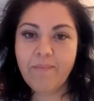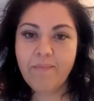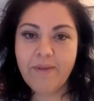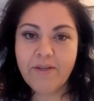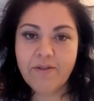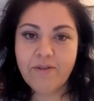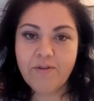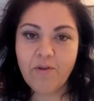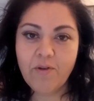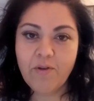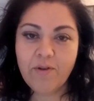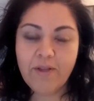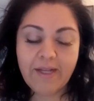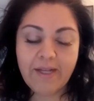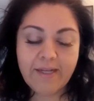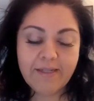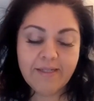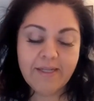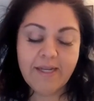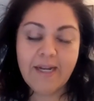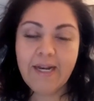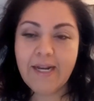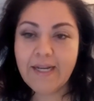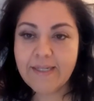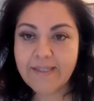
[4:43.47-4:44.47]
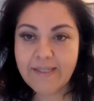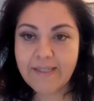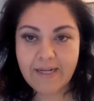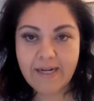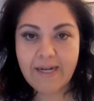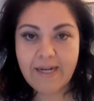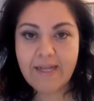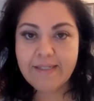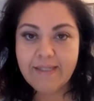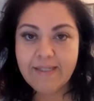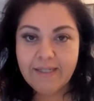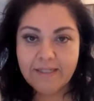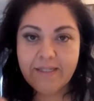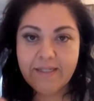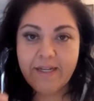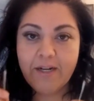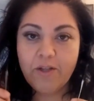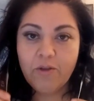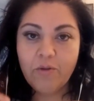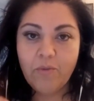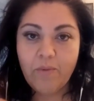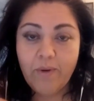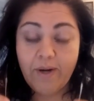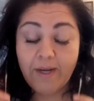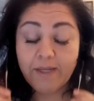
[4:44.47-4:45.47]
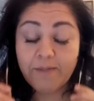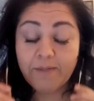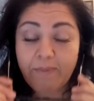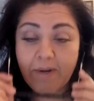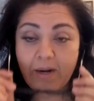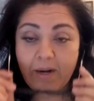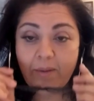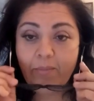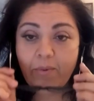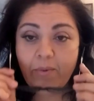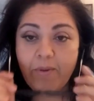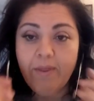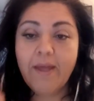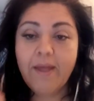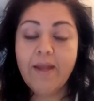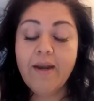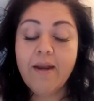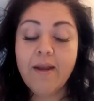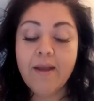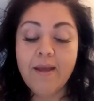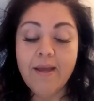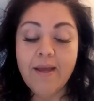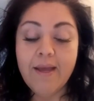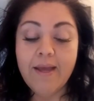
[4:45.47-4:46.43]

mis notas y las, las escrituras para poder